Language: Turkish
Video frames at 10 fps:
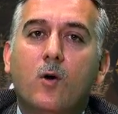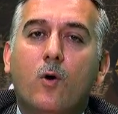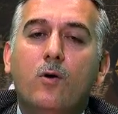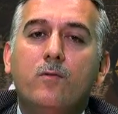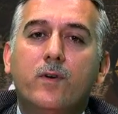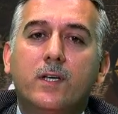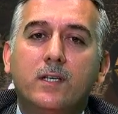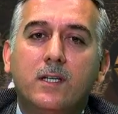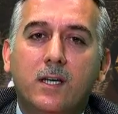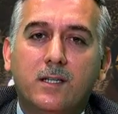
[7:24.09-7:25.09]
On
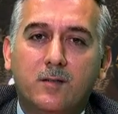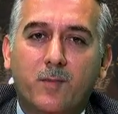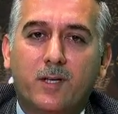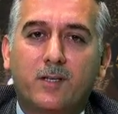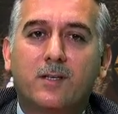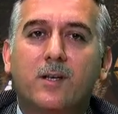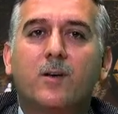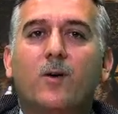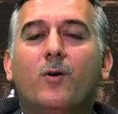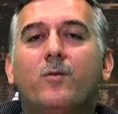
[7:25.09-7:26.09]
fakiri yedirmek,
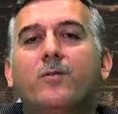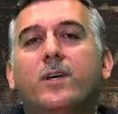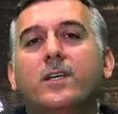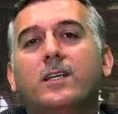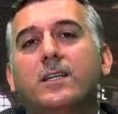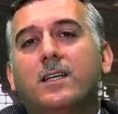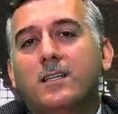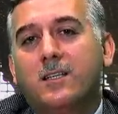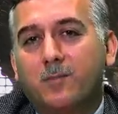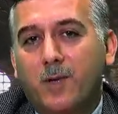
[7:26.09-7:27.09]
on fakiri
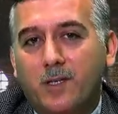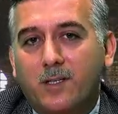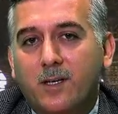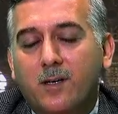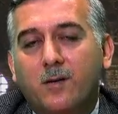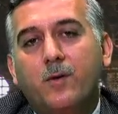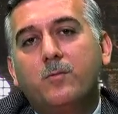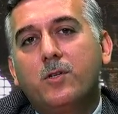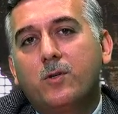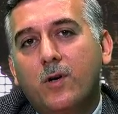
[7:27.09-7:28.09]
giydirmek, bir,
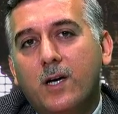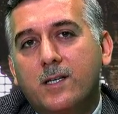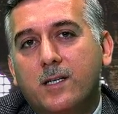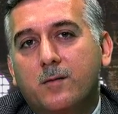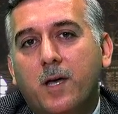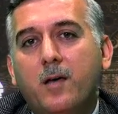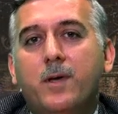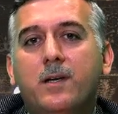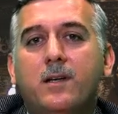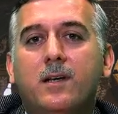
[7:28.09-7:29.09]
bir köle azaltma.
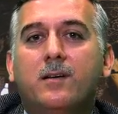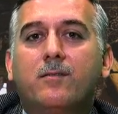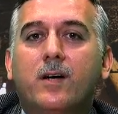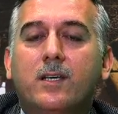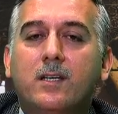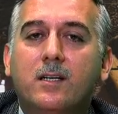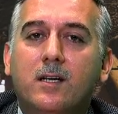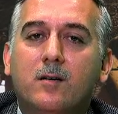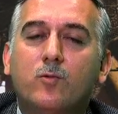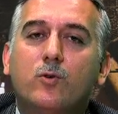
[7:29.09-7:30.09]
Hemen
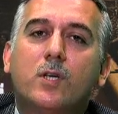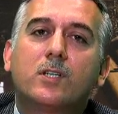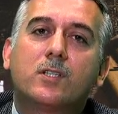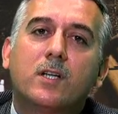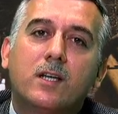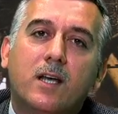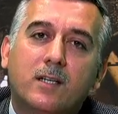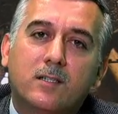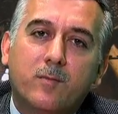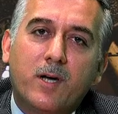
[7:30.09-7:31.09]
fakirlere, muhtaçlara
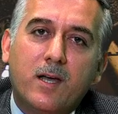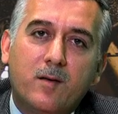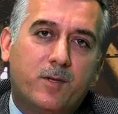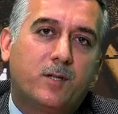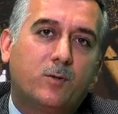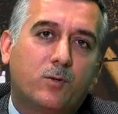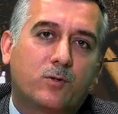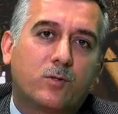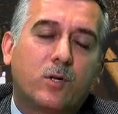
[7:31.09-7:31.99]
yardıma emrediyor.